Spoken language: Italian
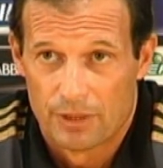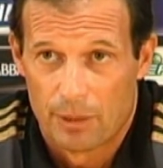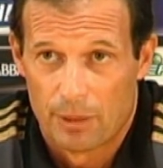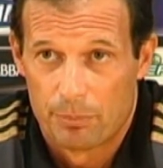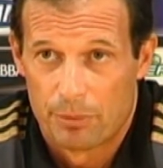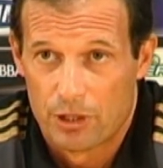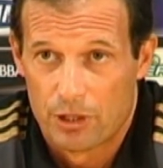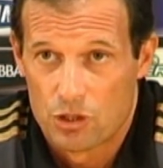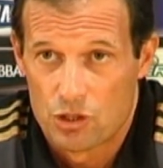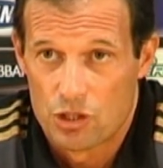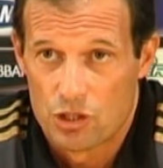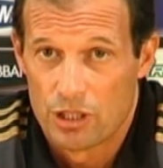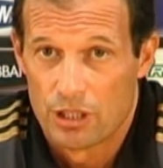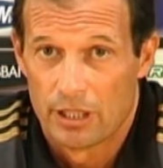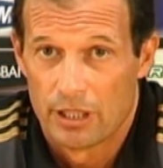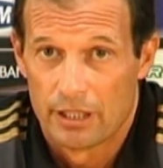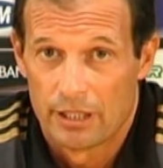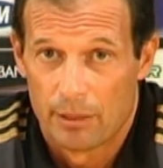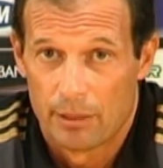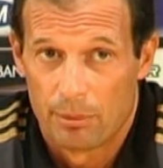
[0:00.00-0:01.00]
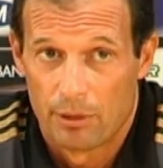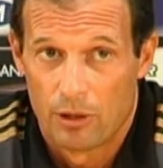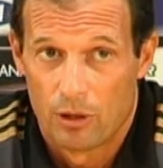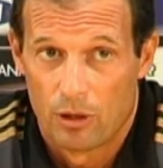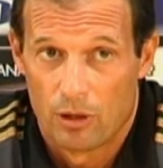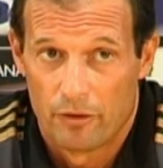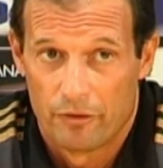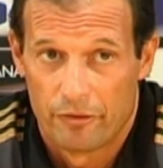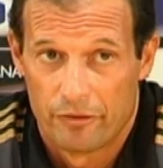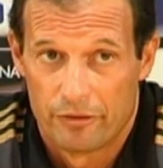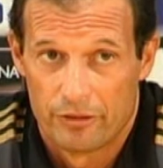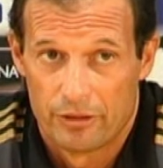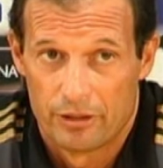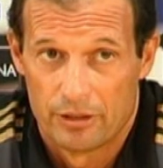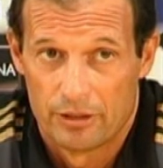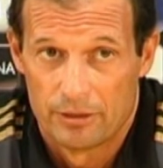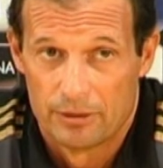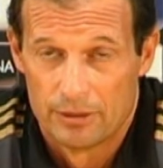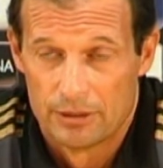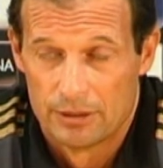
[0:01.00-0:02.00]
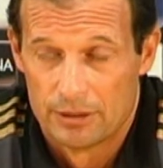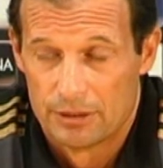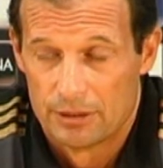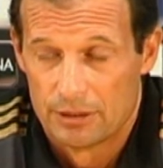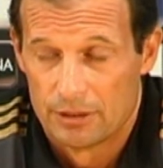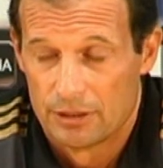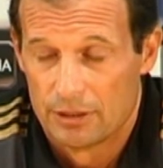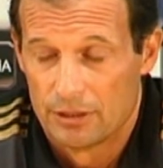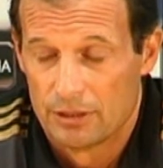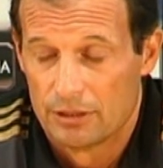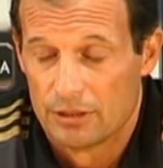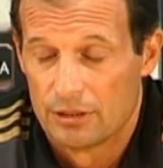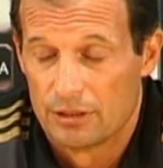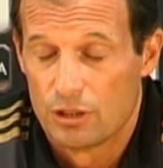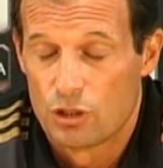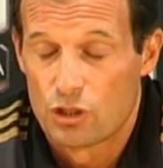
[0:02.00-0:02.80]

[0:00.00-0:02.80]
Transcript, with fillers: a prescindere dai playoff eh,